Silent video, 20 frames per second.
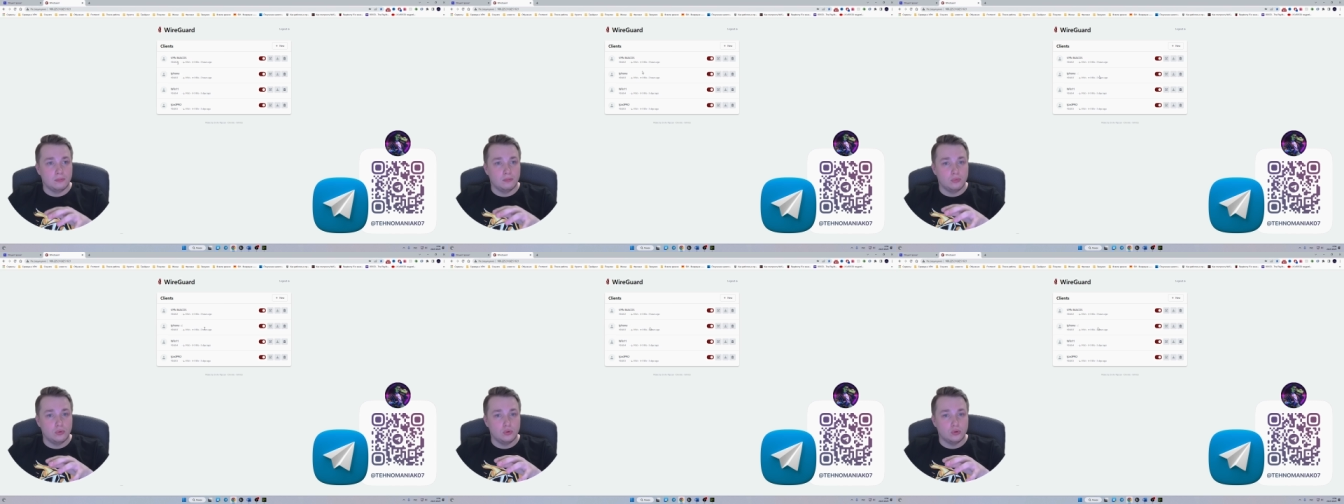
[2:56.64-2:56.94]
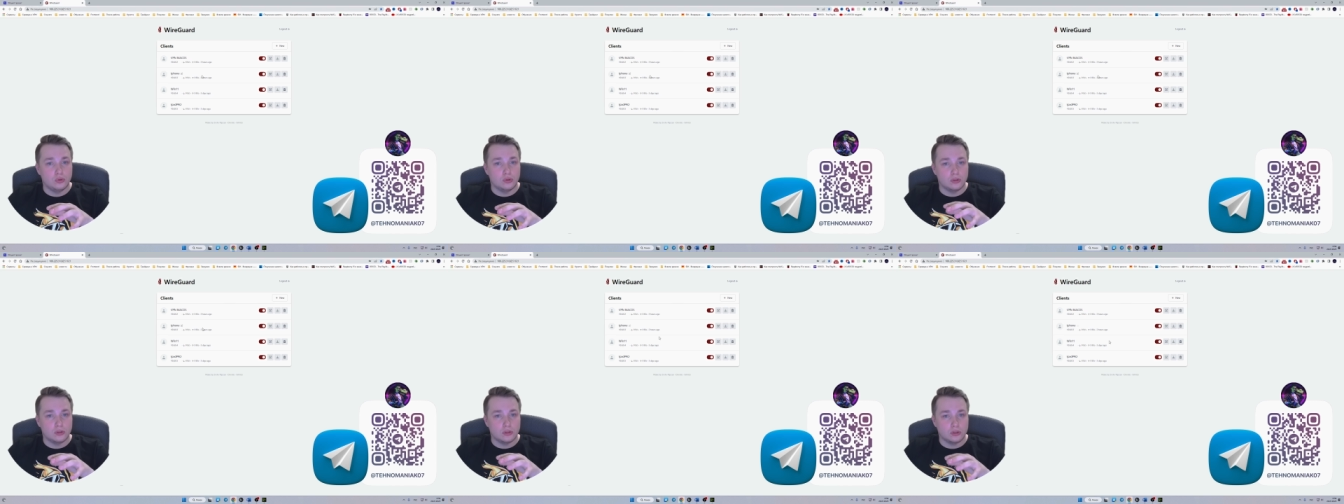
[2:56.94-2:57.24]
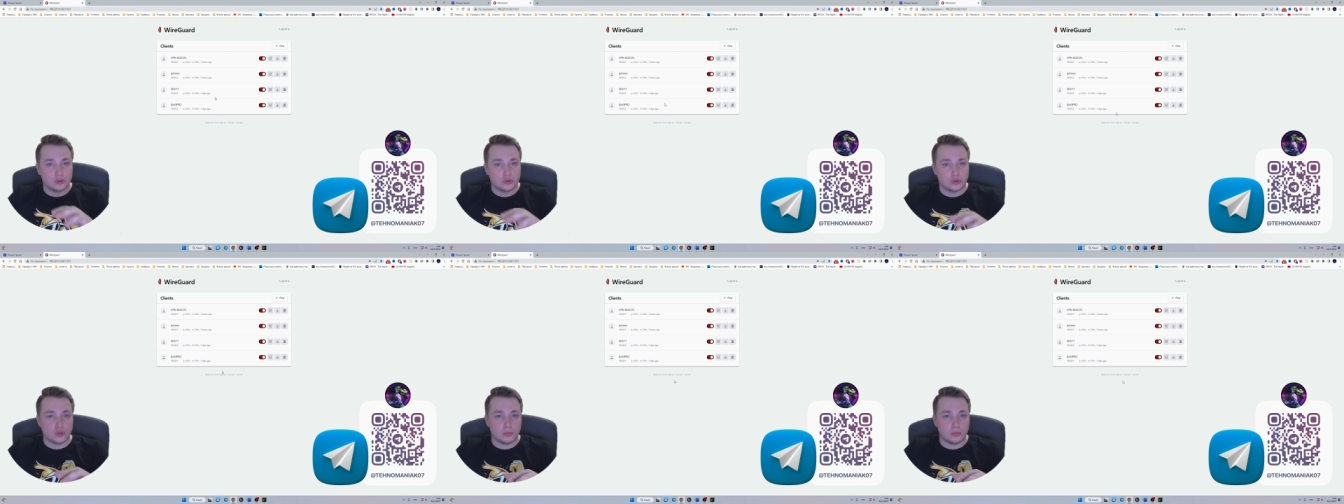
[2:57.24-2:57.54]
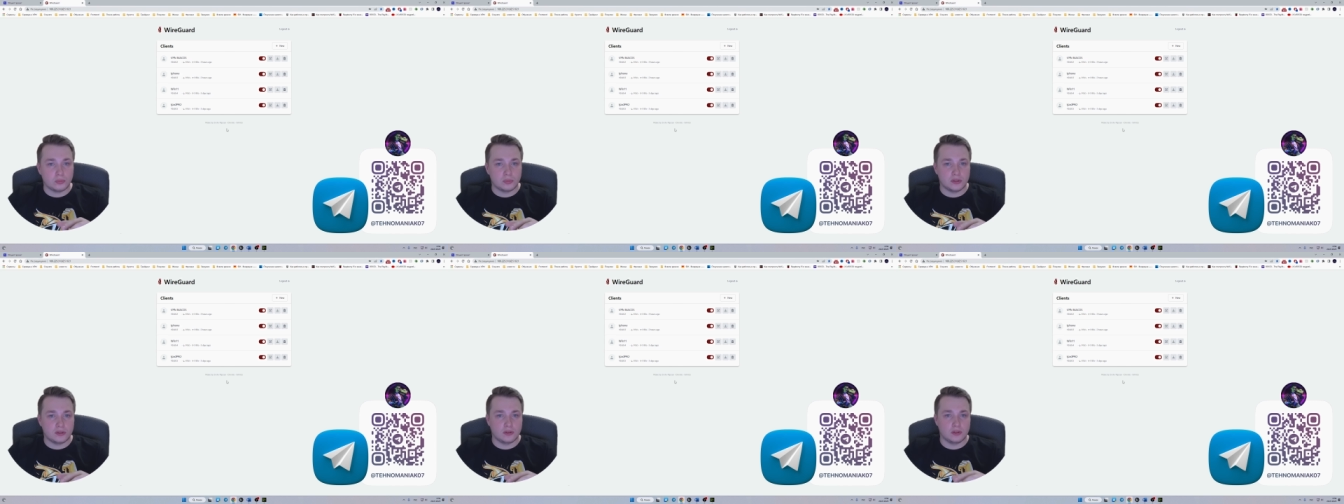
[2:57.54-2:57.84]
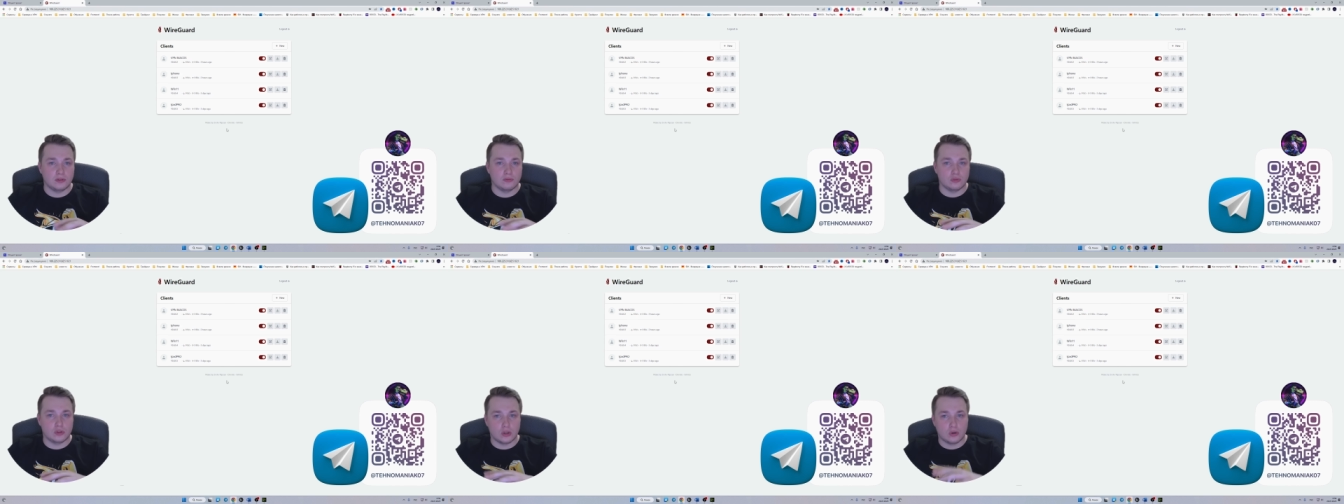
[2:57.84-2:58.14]
будет
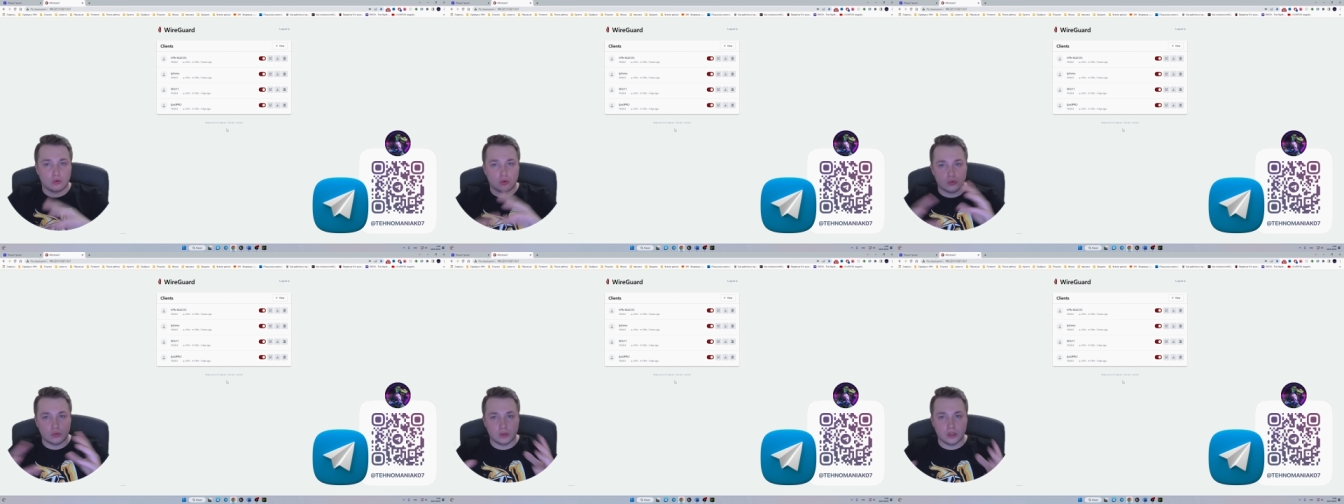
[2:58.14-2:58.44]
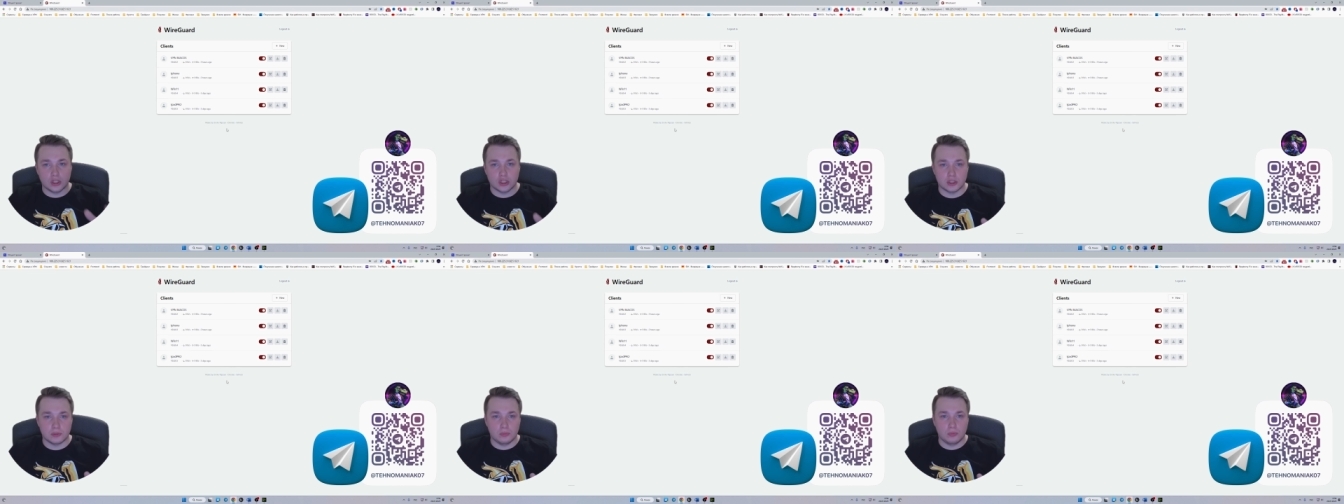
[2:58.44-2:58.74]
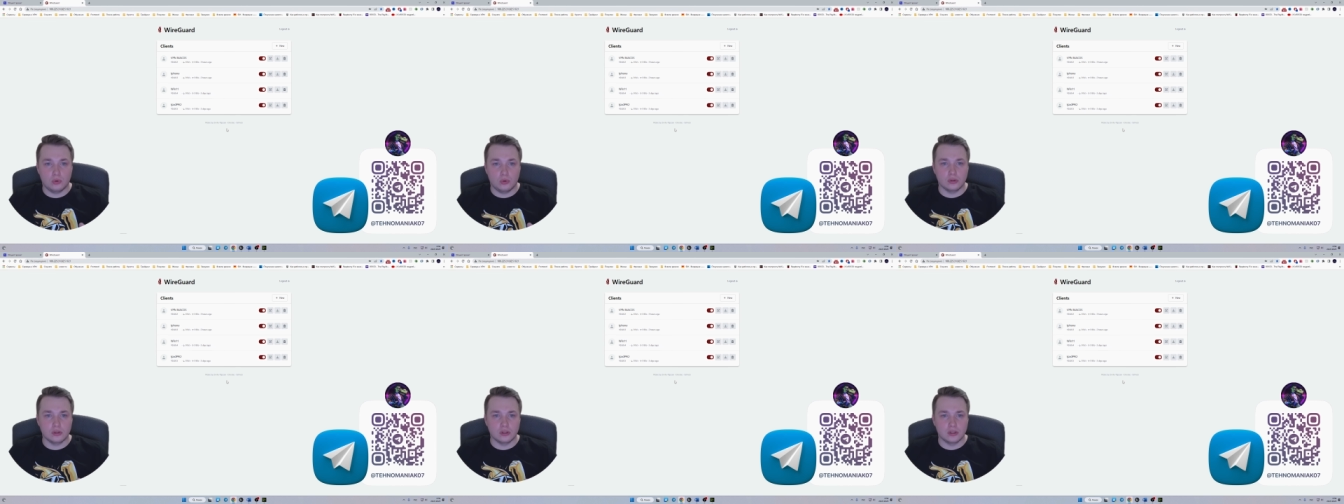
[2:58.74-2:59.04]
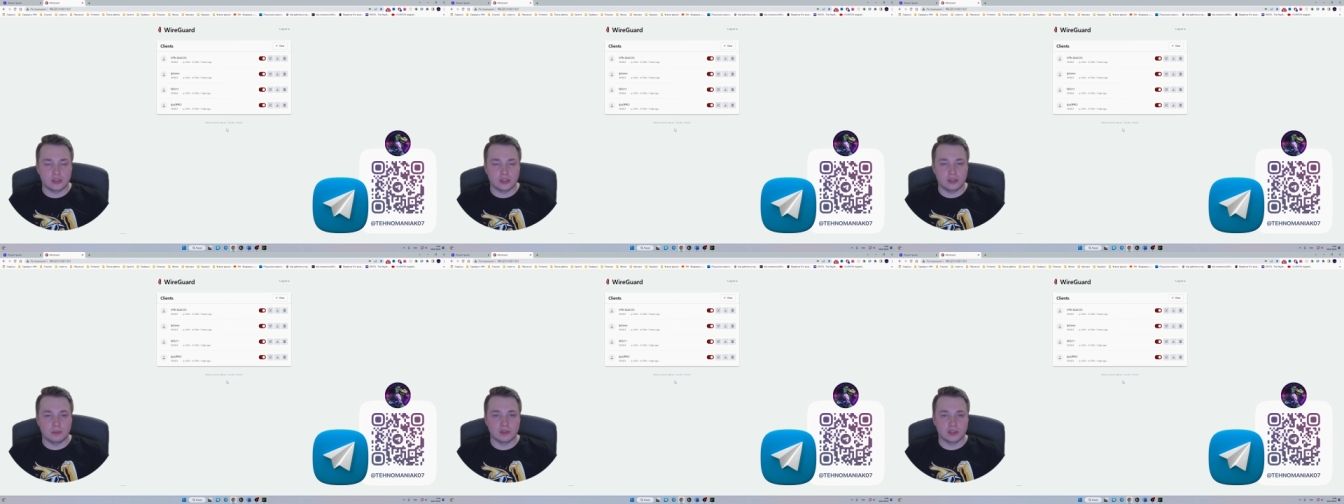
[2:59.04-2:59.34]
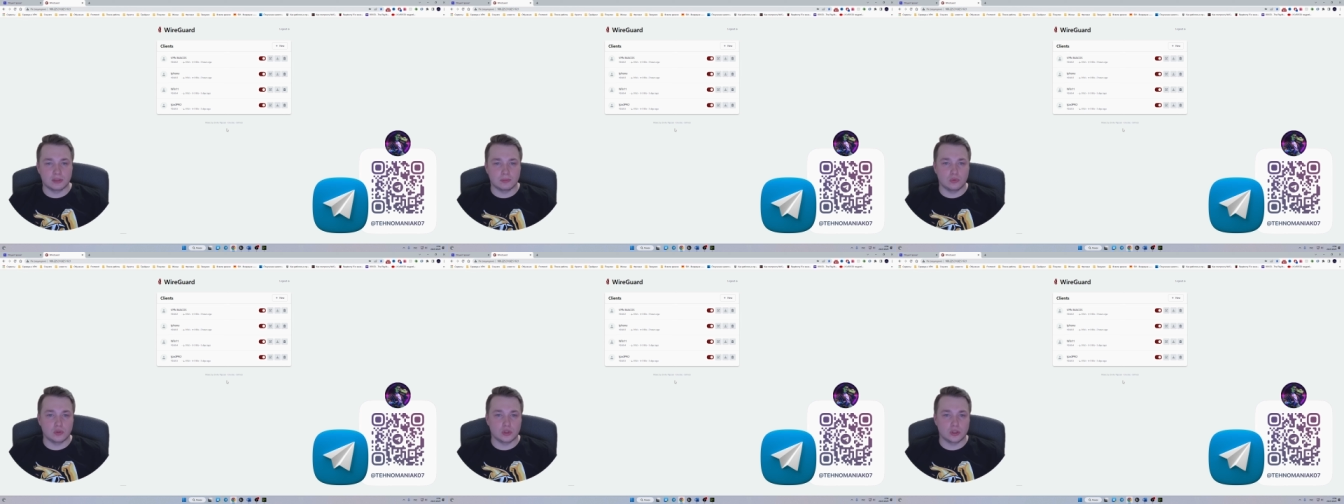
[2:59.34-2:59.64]
собственный вот такой дашборд, где мы
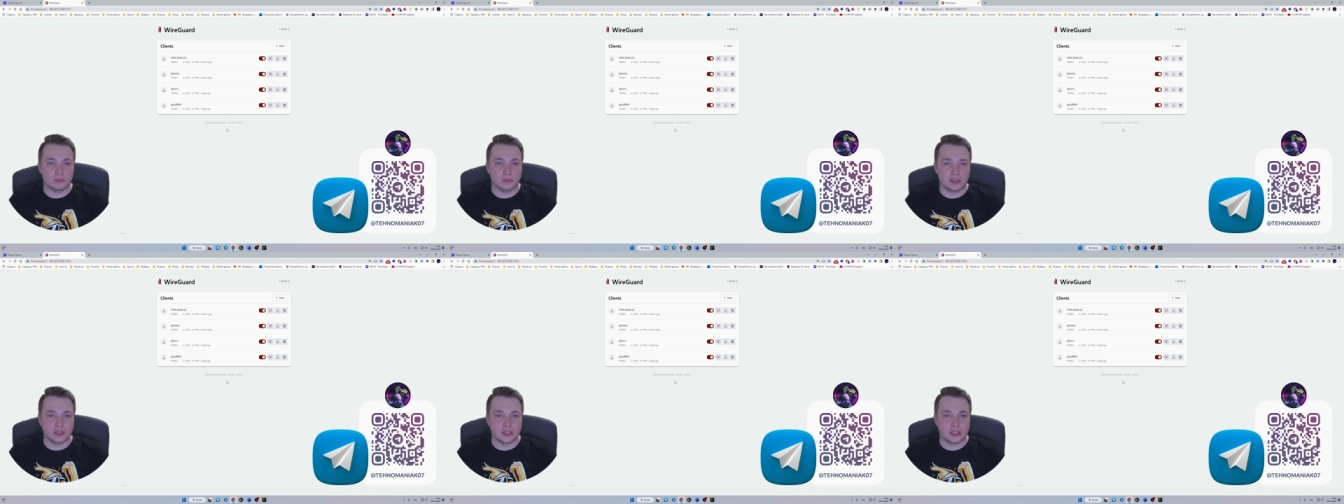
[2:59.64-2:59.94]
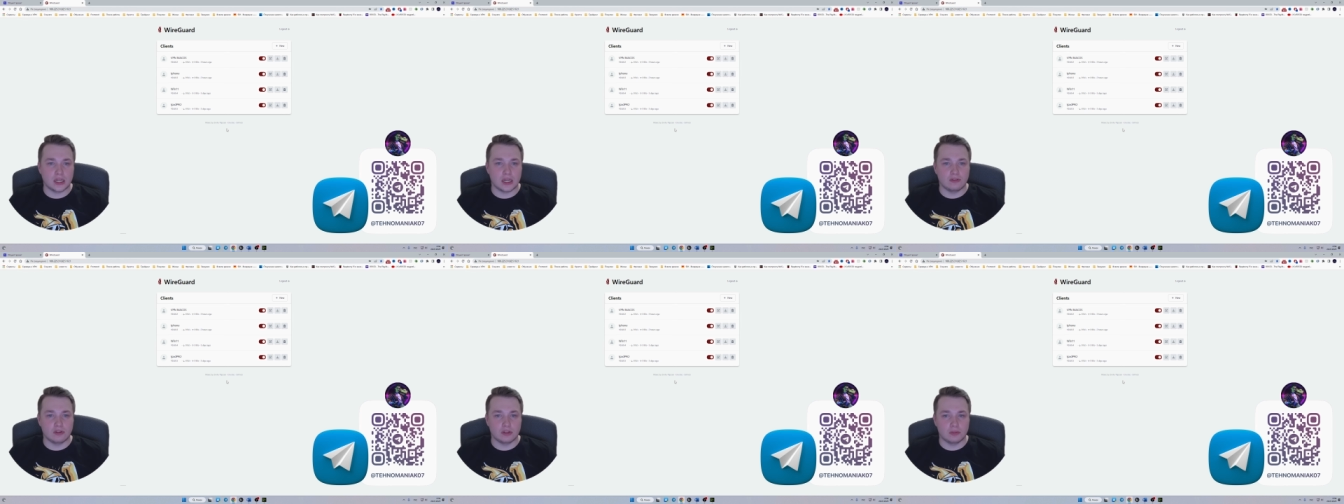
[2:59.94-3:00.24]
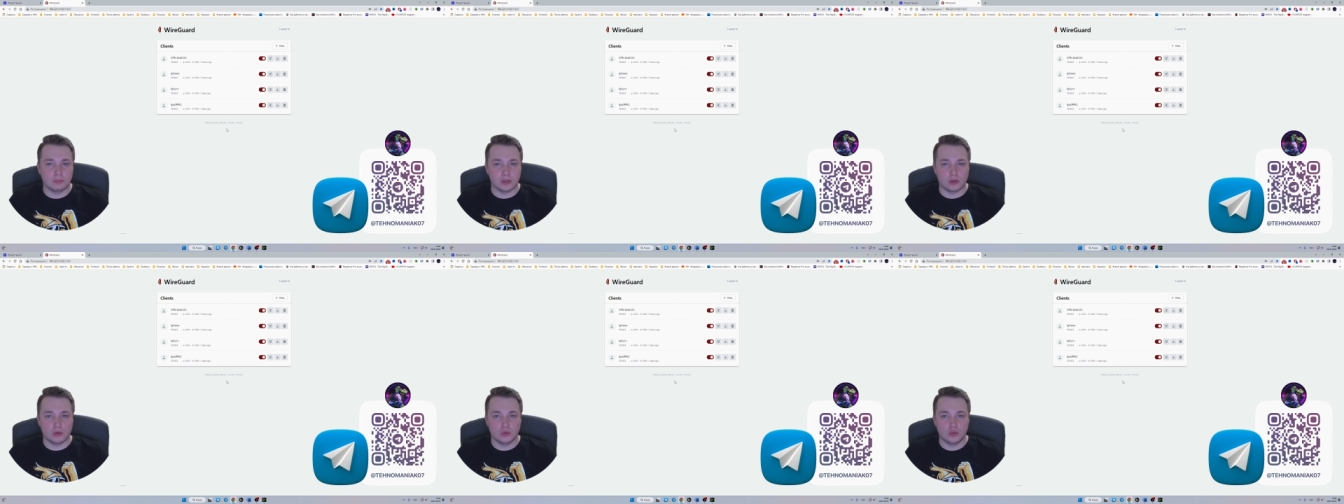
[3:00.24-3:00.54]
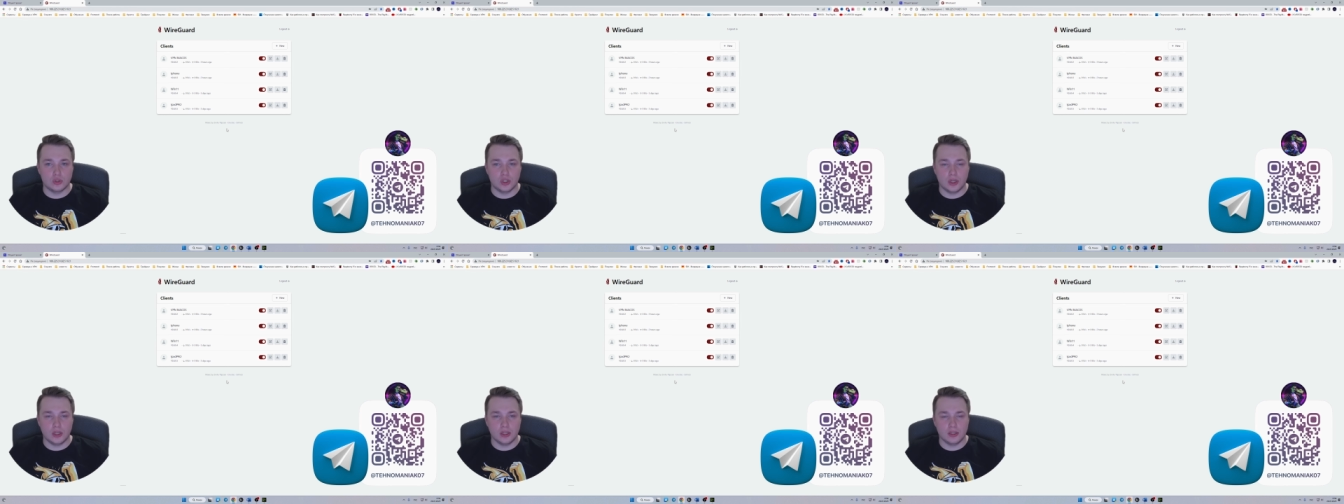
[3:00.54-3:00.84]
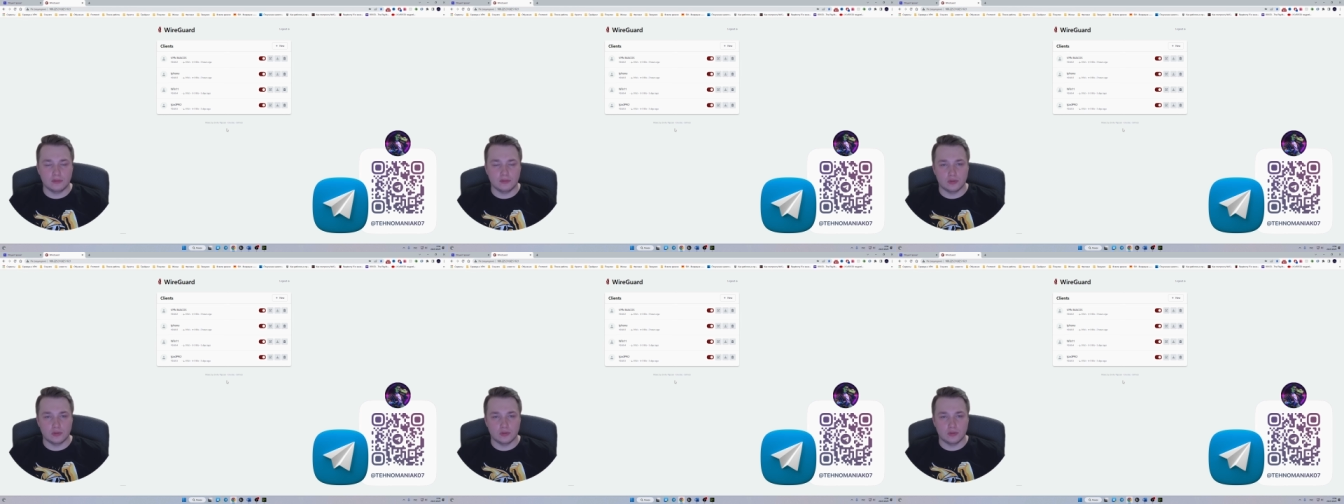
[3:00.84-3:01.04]
сможем настраивать подключение.